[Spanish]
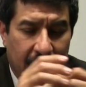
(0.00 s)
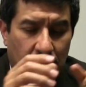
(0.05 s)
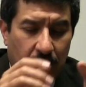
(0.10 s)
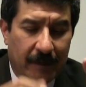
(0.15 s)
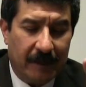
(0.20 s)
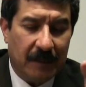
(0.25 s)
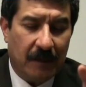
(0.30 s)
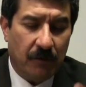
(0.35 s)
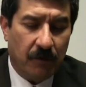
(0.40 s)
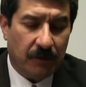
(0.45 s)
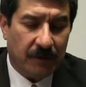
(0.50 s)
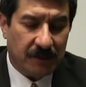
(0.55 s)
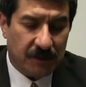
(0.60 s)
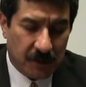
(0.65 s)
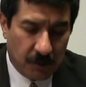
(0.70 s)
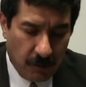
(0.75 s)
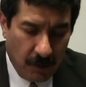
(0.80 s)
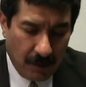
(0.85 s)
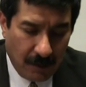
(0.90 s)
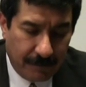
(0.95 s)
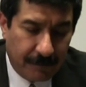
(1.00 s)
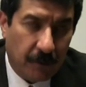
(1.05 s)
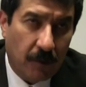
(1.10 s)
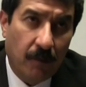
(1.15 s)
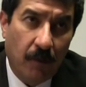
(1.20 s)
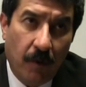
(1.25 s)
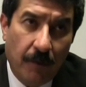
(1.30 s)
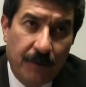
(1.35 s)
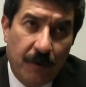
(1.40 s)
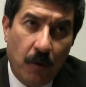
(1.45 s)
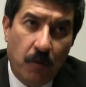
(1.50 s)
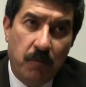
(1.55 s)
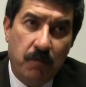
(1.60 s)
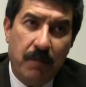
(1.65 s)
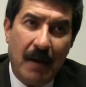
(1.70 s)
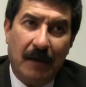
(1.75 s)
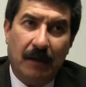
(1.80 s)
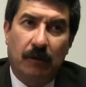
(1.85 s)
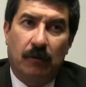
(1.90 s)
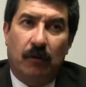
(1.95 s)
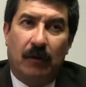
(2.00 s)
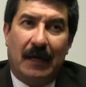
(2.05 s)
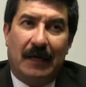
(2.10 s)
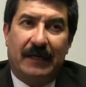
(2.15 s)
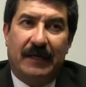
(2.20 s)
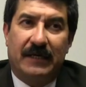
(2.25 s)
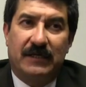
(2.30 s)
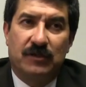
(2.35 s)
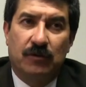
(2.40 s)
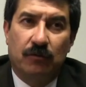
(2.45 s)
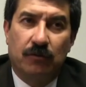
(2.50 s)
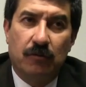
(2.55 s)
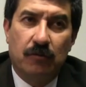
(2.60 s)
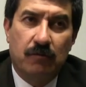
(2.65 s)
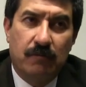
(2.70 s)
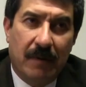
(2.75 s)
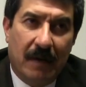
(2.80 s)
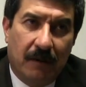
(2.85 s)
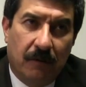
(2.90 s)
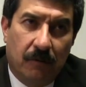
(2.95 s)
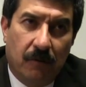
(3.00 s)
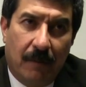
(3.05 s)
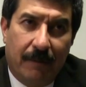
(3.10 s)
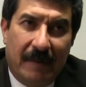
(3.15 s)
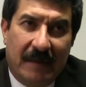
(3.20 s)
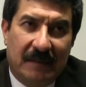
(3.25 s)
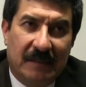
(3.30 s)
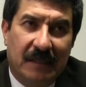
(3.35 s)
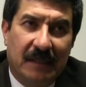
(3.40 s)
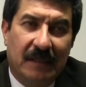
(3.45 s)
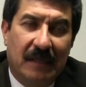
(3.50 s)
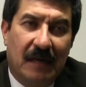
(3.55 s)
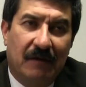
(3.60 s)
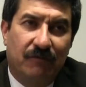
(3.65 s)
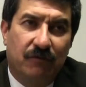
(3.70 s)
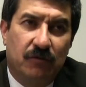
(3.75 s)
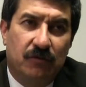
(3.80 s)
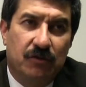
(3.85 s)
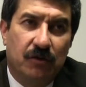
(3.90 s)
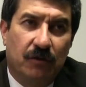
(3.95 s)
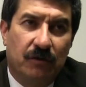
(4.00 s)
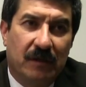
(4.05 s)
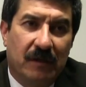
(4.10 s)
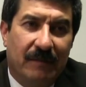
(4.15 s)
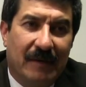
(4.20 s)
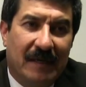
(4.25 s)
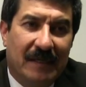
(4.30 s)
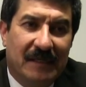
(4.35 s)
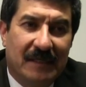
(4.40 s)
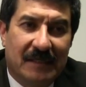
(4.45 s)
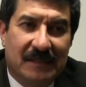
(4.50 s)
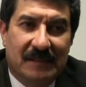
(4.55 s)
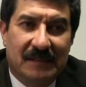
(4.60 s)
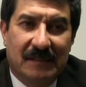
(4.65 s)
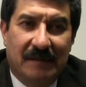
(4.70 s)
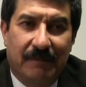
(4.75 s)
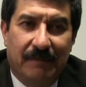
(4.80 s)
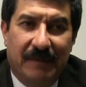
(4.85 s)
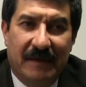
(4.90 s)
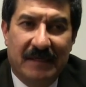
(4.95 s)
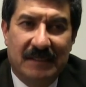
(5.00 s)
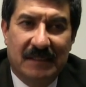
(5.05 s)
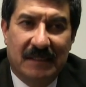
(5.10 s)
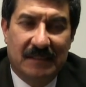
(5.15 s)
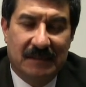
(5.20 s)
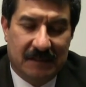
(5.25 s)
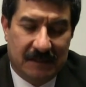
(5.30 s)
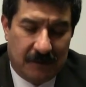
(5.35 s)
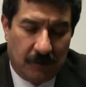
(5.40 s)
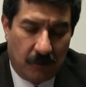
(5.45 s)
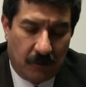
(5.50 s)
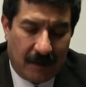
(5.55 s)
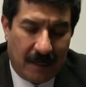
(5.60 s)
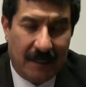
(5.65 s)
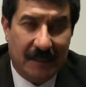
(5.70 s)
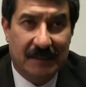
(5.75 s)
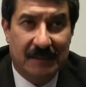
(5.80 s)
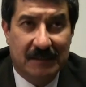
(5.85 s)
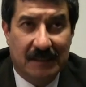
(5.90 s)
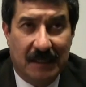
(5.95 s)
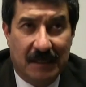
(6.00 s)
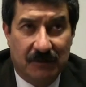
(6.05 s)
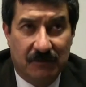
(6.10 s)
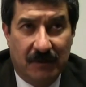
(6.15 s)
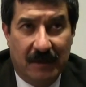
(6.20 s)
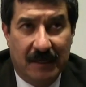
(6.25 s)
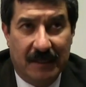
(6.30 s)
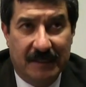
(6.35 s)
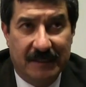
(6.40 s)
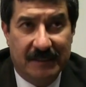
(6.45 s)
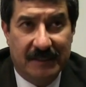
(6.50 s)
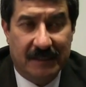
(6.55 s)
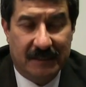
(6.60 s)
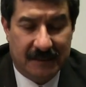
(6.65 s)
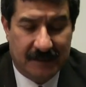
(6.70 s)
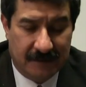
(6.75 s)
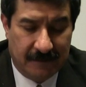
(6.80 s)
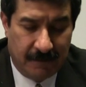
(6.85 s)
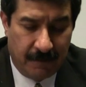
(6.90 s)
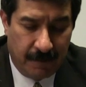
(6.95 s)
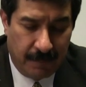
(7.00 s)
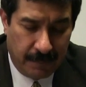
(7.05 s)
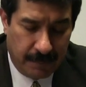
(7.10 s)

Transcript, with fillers: El gobernador de Chihuahua promovió un banco, la creación de un banco a partir de la fusión de varias empresas locales de la ciudad de Licias,